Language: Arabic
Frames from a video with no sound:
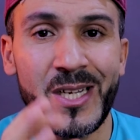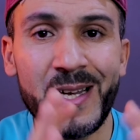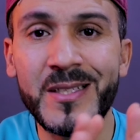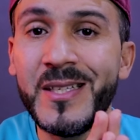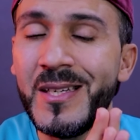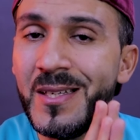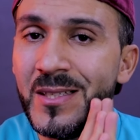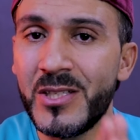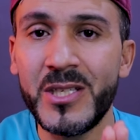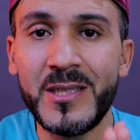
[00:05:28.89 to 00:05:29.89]
قليل
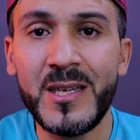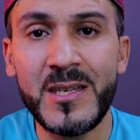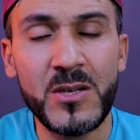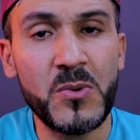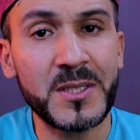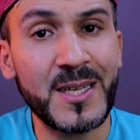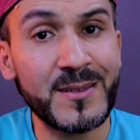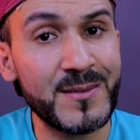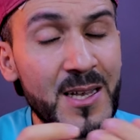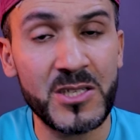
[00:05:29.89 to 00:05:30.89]
جدا اللي هو تاع
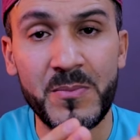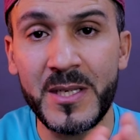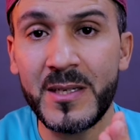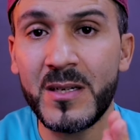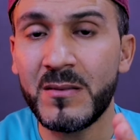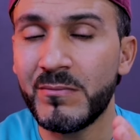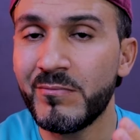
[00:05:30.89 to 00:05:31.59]
12 ميجا